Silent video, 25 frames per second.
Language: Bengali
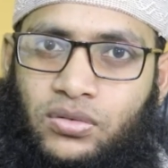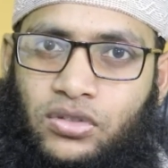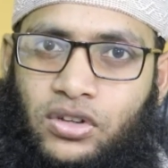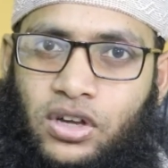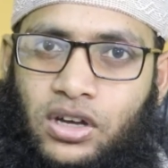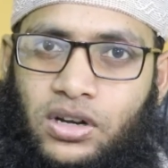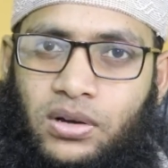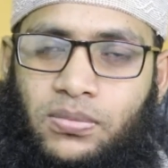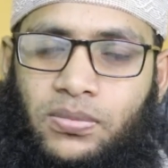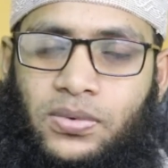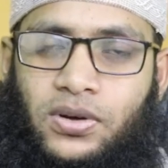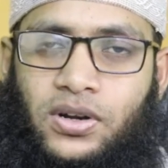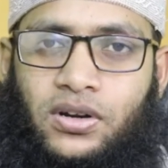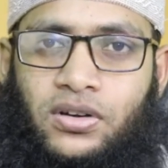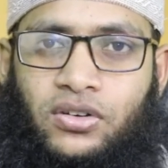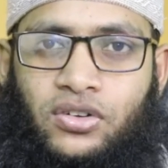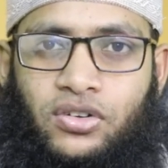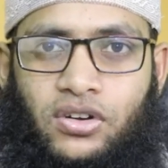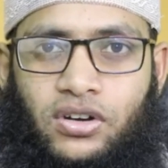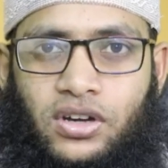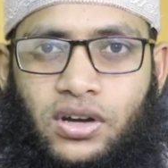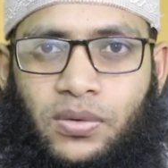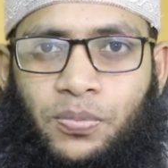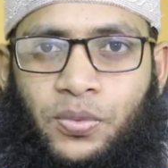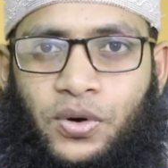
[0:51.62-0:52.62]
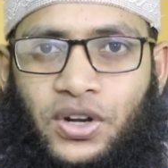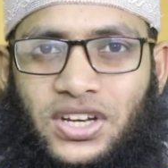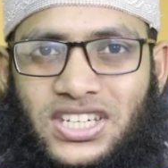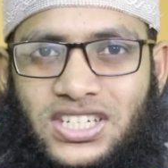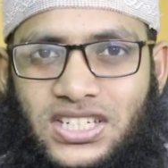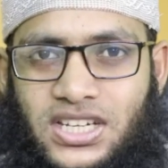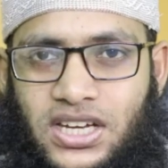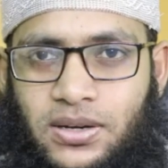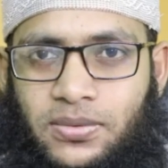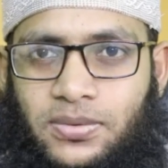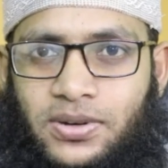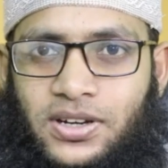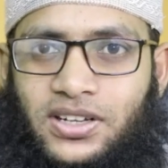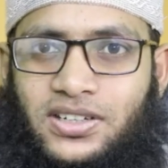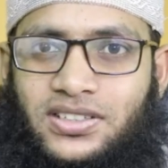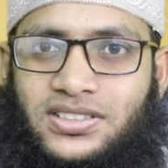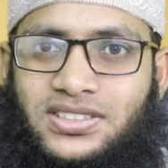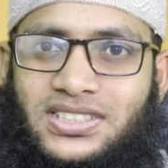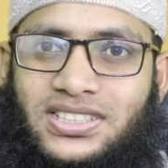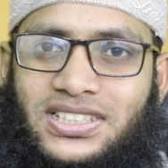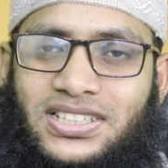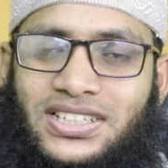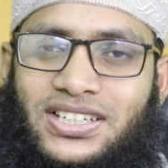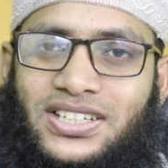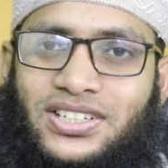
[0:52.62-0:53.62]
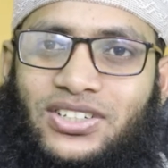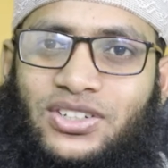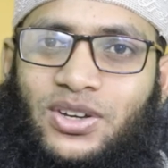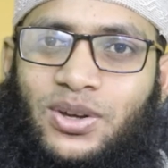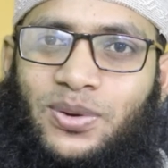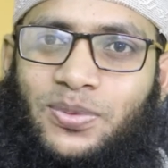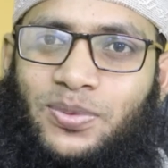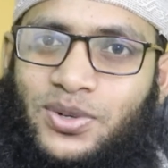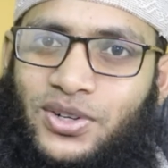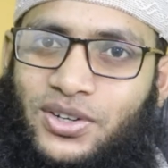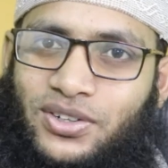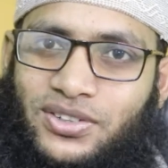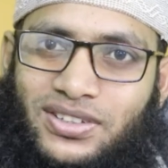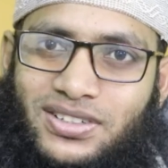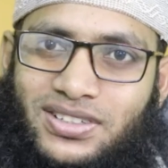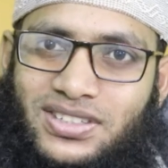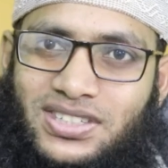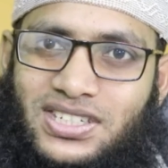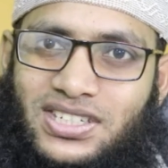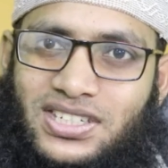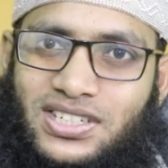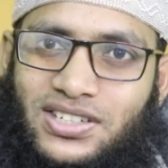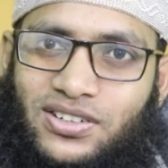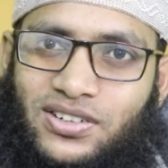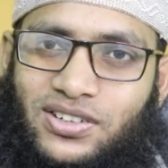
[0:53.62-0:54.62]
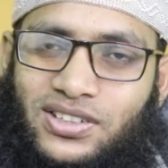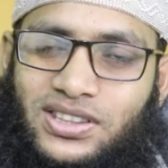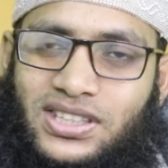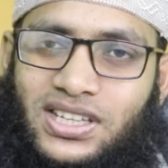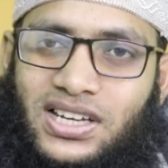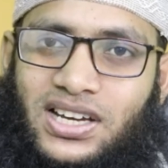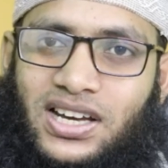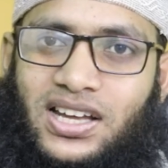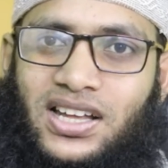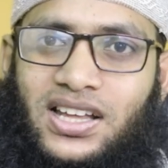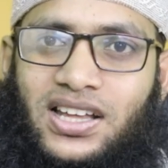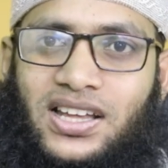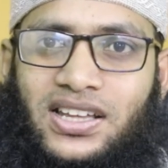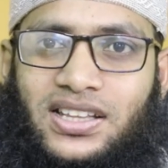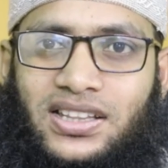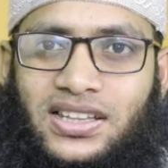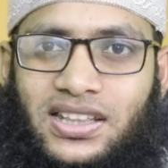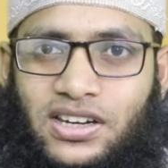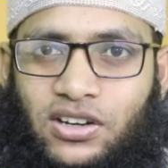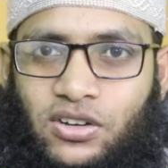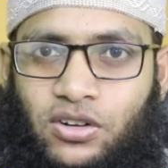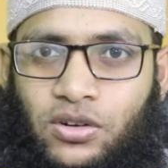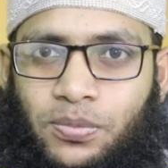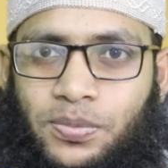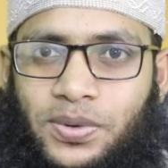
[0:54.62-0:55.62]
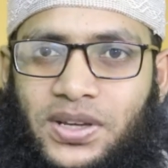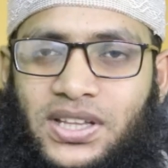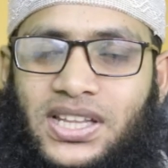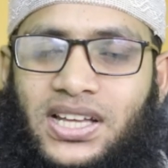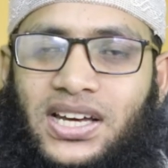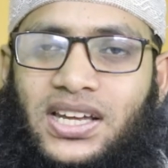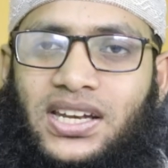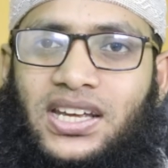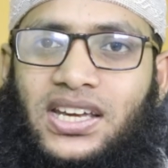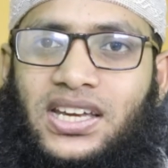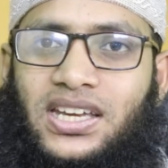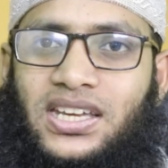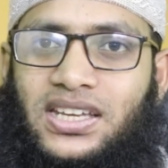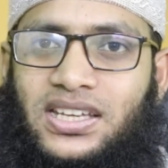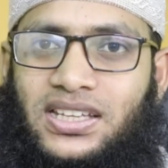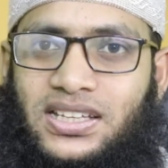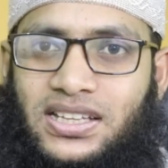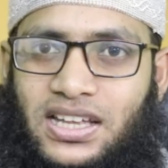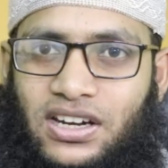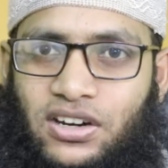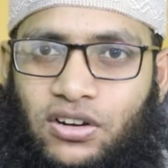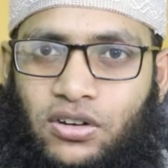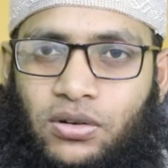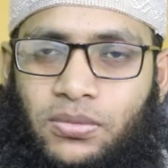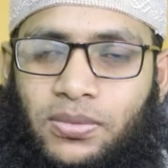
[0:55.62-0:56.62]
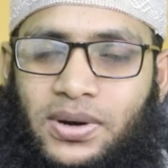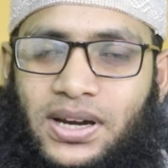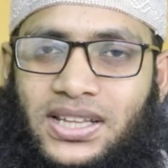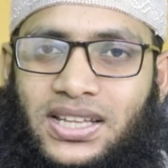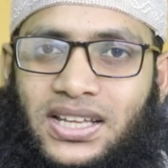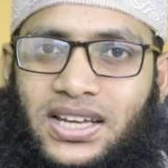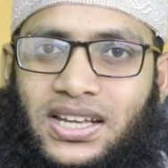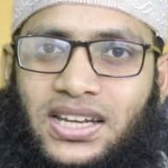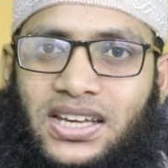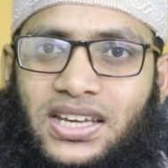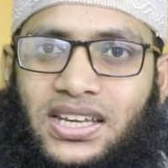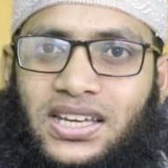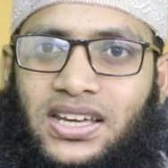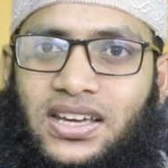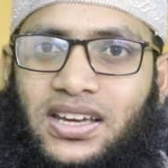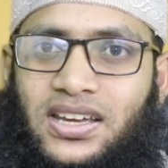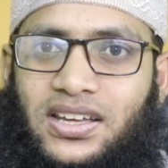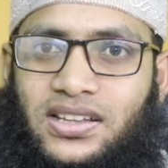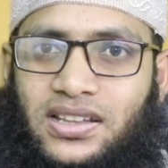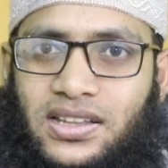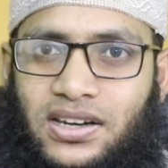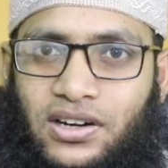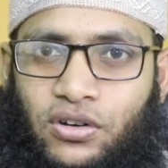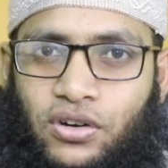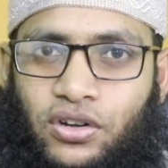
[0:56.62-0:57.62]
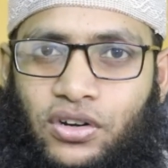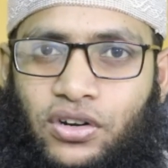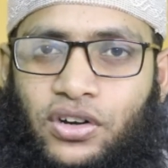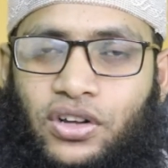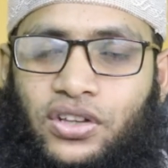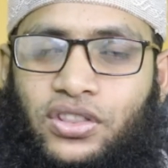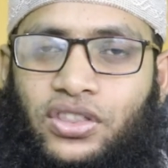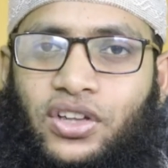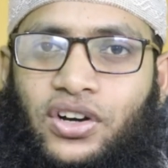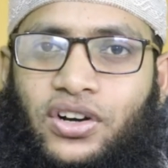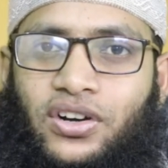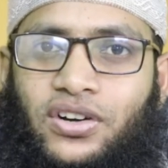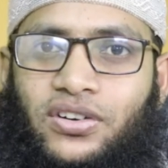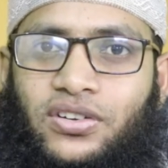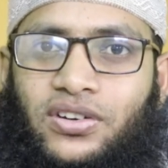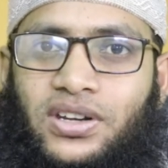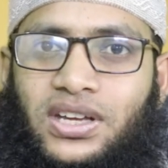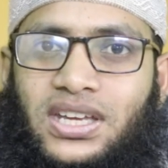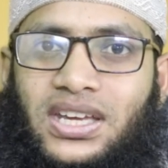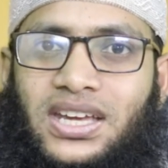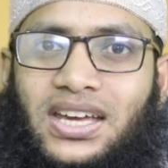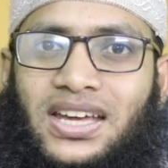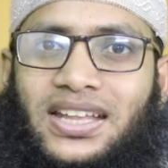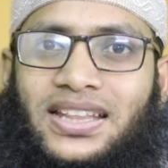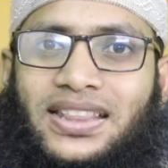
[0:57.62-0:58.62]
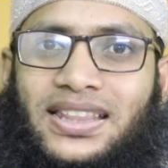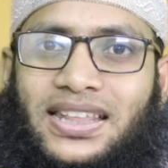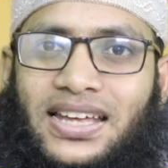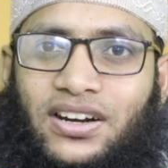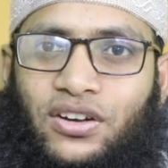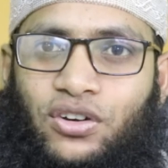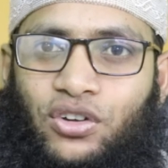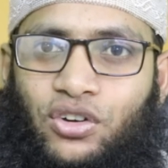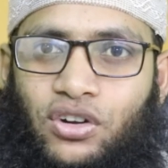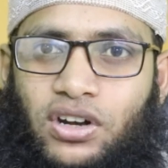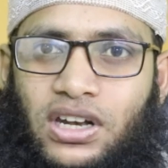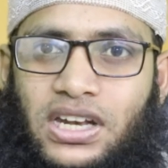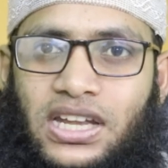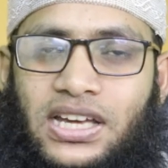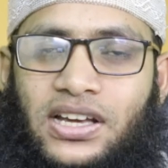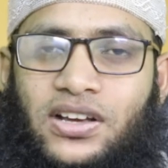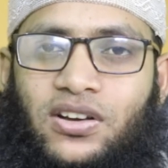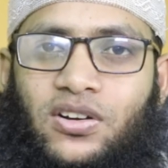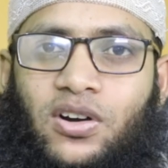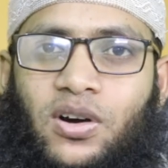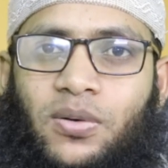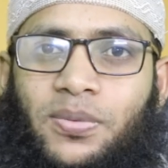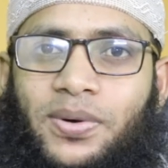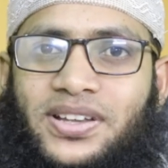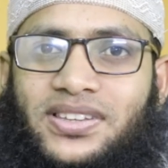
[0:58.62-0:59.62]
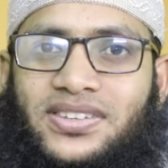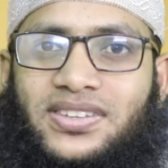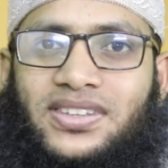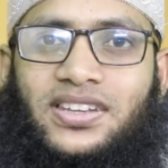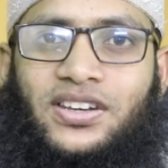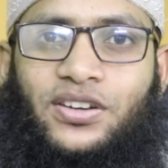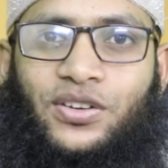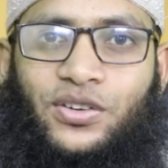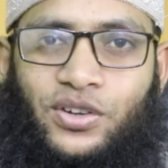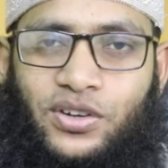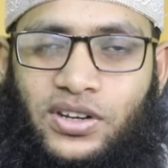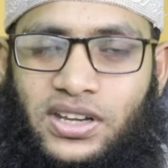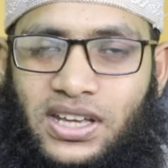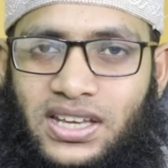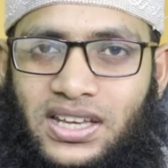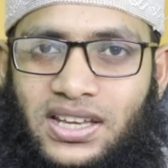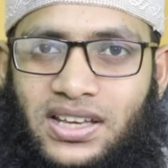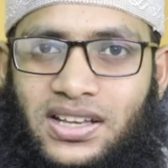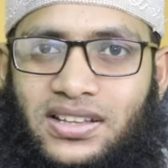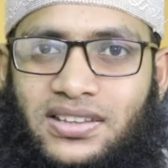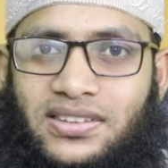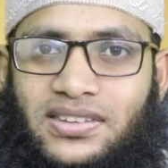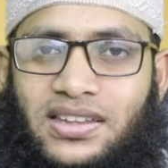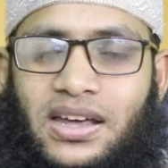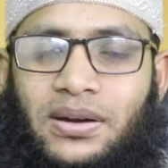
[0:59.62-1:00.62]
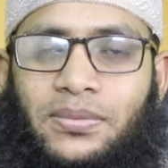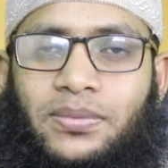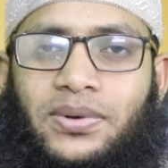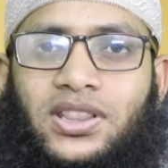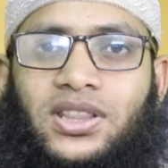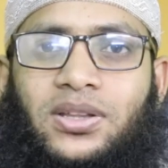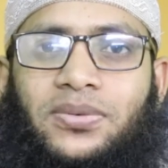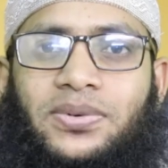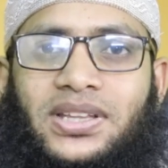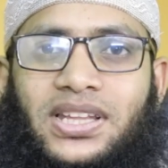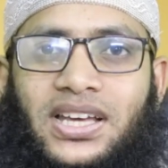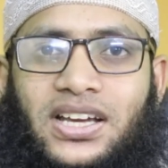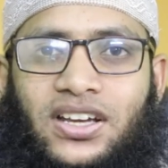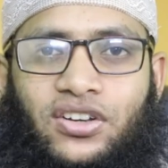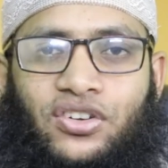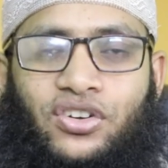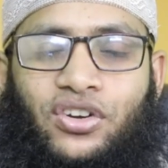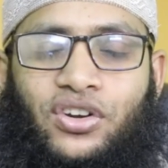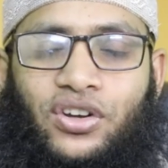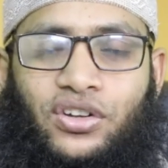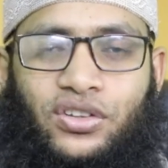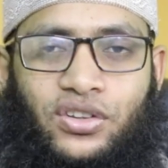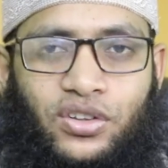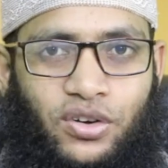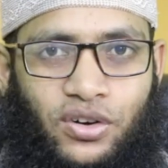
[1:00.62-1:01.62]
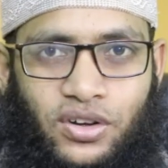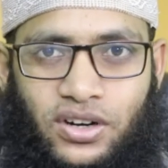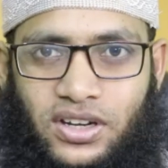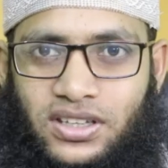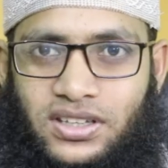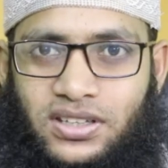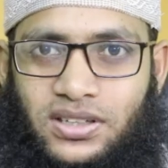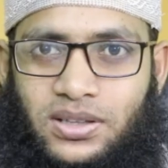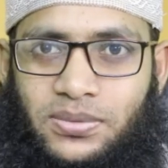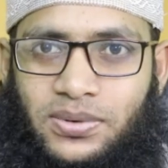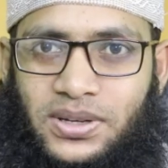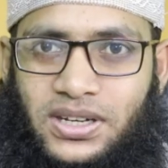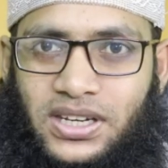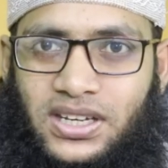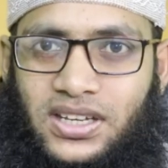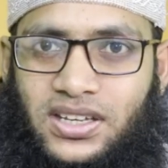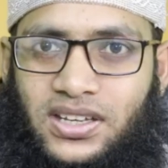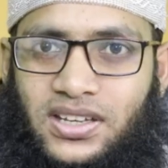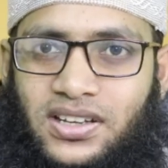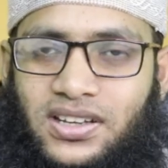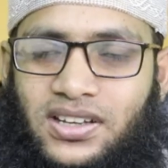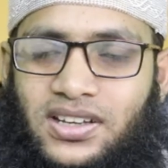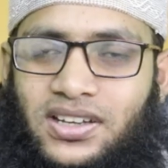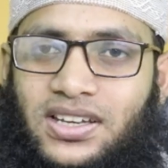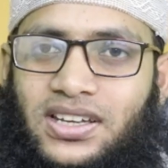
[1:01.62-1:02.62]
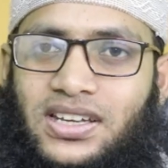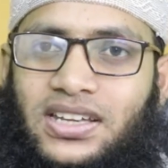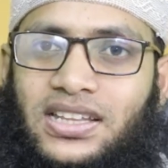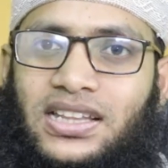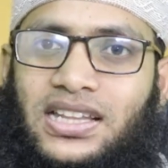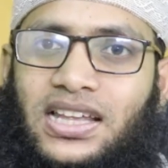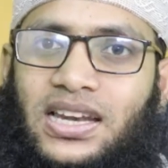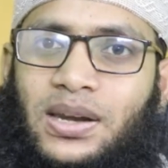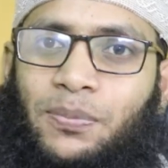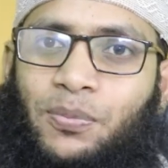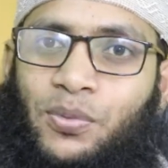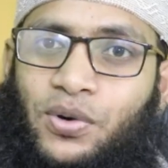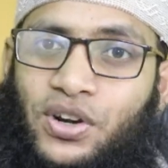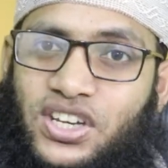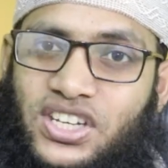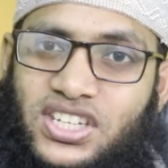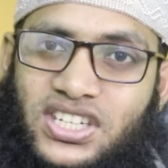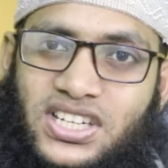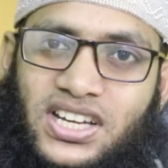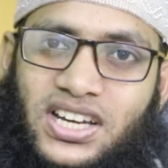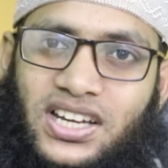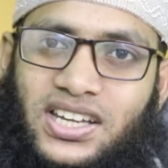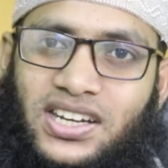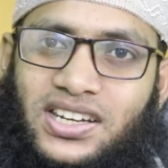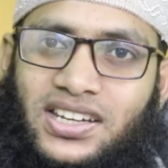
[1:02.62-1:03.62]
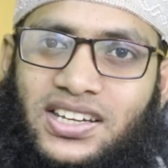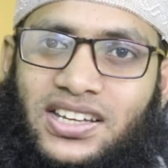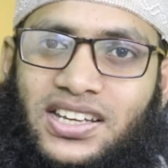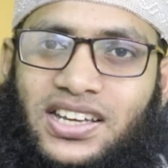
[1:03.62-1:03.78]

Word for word: নয় নম্বর পরিষ্কার বলা হচ্ছে সর্বশক্তি সৃষ্টিকর্তা তার কোনো পিতা নেই তার কোনো মাতা নেই তার কোনো অধ্যক্ষ নেই তার কোনো লিঙ্গ বা চিহ্ন নেই যার মাধ্যমে তাকে শনাক্ত করা যেতে পারে তাহলে পরিষ্কার